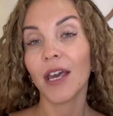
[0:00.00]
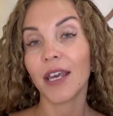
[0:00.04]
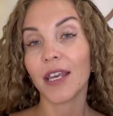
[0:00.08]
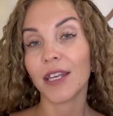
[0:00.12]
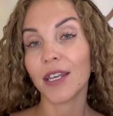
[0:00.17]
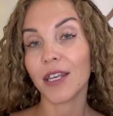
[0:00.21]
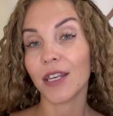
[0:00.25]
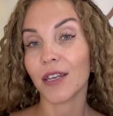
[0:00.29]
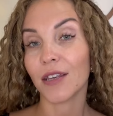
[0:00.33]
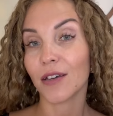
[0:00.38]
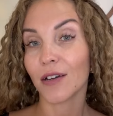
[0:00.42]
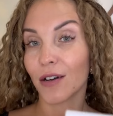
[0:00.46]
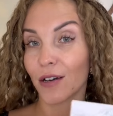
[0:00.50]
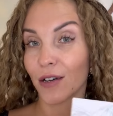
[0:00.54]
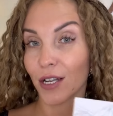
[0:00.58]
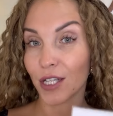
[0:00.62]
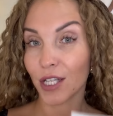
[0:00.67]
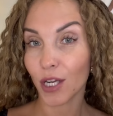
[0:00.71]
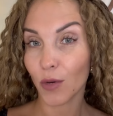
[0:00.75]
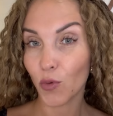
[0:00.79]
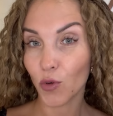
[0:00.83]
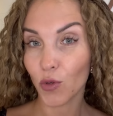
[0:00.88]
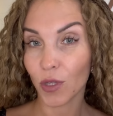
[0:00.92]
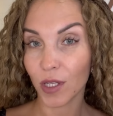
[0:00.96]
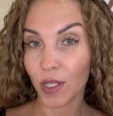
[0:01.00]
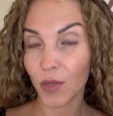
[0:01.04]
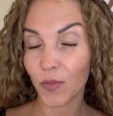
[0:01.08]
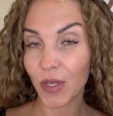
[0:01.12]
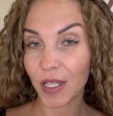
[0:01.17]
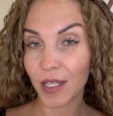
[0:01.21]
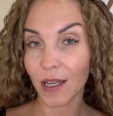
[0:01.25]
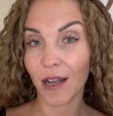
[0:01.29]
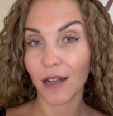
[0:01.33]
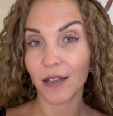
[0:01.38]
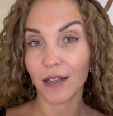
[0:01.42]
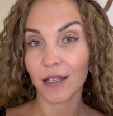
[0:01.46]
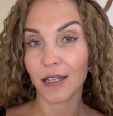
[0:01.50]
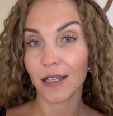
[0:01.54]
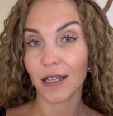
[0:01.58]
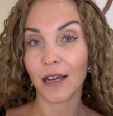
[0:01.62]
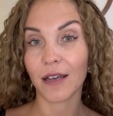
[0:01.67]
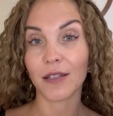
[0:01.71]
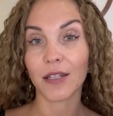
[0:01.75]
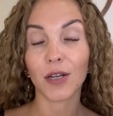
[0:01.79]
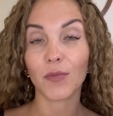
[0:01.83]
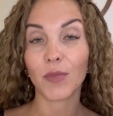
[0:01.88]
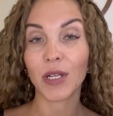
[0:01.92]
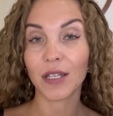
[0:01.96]
и разработан специально
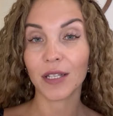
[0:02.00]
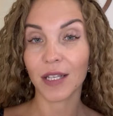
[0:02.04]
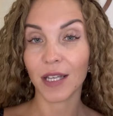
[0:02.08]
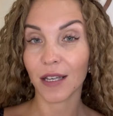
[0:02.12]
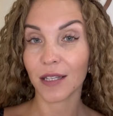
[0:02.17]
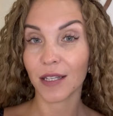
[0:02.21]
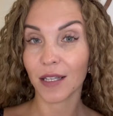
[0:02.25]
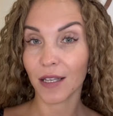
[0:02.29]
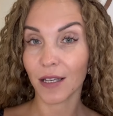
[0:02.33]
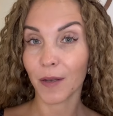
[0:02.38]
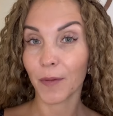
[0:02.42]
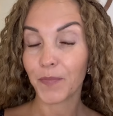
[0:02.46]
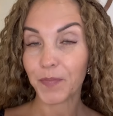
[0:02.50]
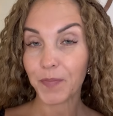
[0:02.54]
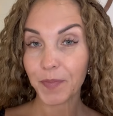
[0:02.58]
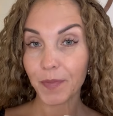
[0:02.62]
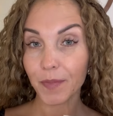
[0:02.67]
для нормализации